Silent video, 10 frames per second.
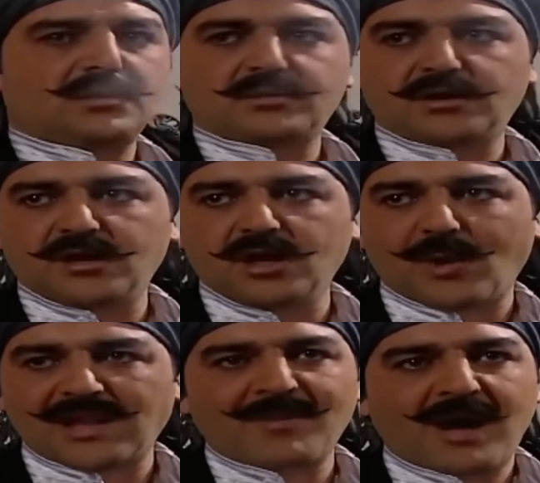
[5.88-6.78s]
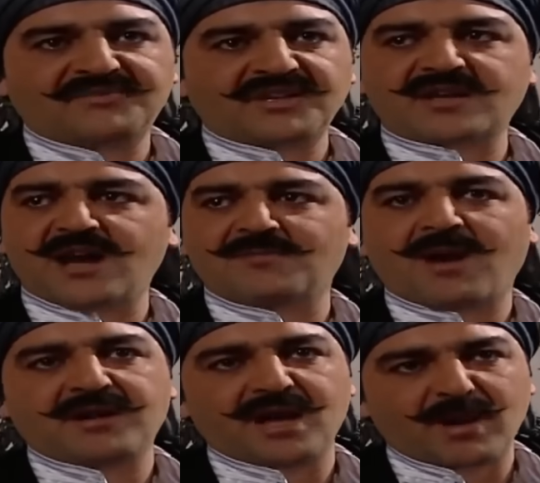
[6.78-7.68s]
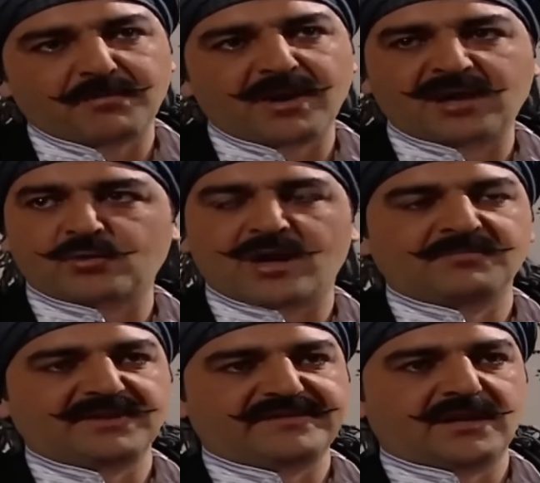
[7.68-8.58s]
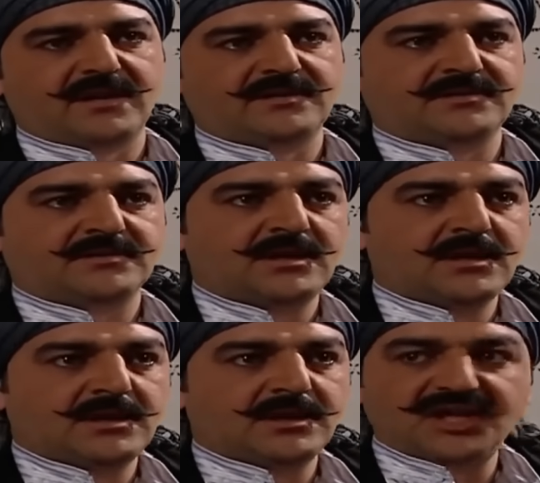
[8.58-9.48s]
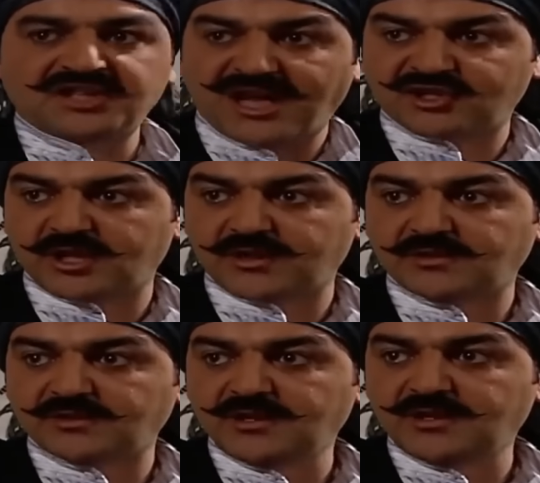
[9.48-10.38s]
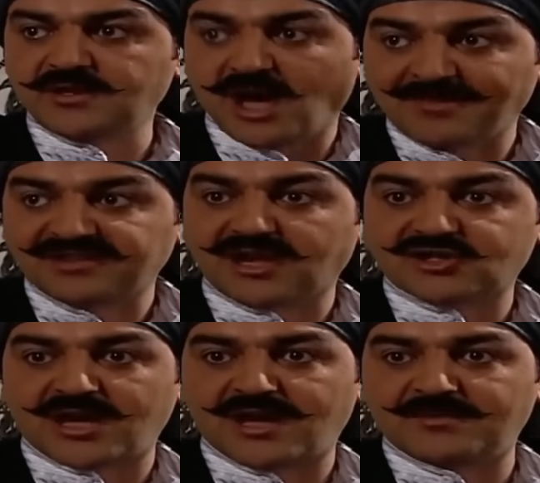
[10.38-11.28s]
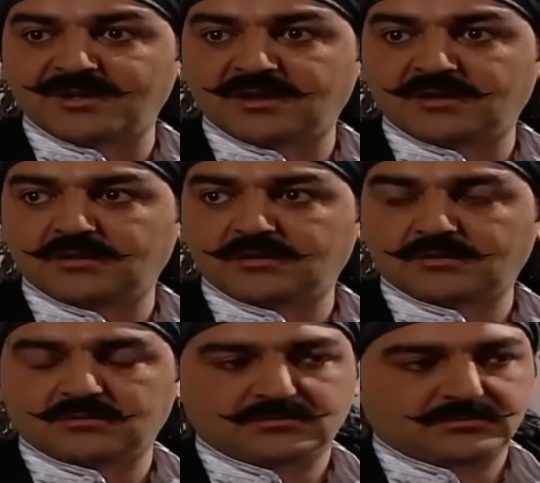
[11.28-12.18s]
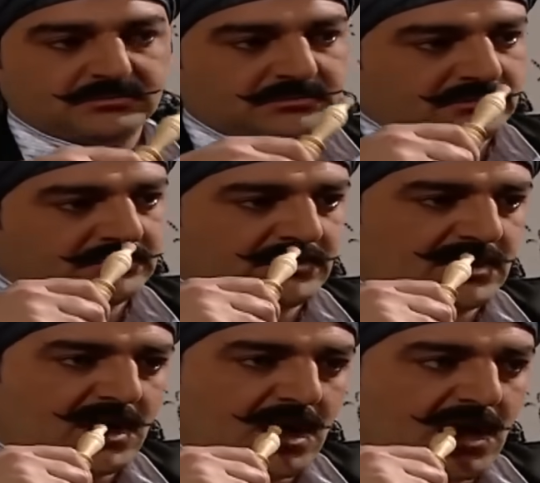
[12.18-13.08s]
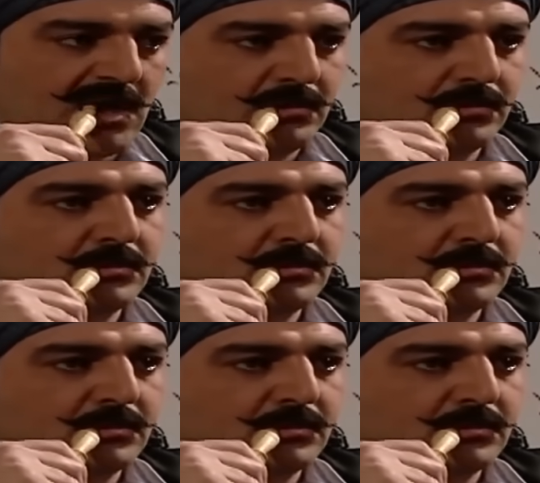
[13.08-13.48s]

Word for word: ايه والله ما عم تنكال معي لا مقبان ولا بميزان ال11 يعمل دق شهامه ليش لك اخي؟ ما بصير تظلم